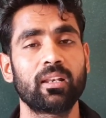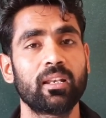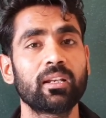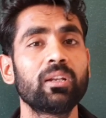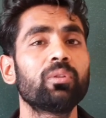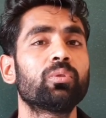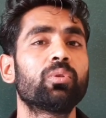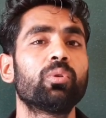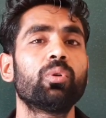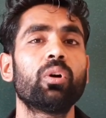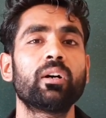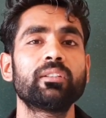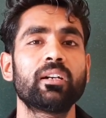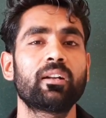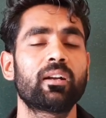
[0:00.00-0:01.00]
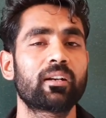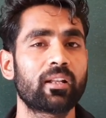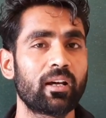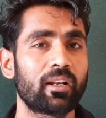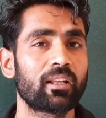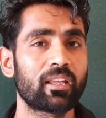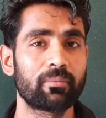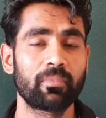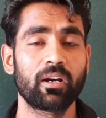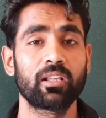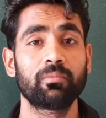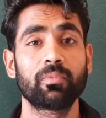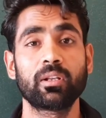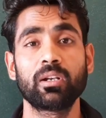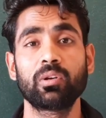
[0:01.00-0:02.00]
लेकिन 2018 के
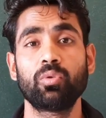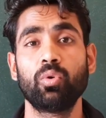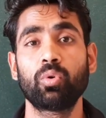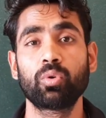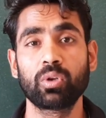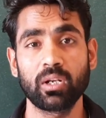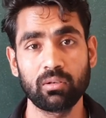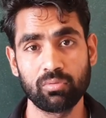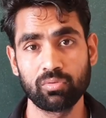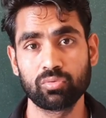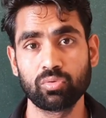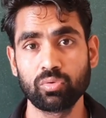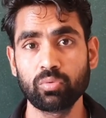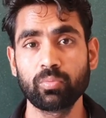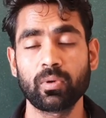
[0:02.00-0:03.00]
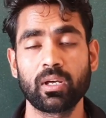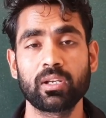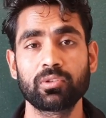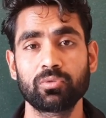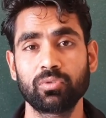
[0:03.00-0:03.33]
बाद मैंने डॉक्टर विश्वरूप राय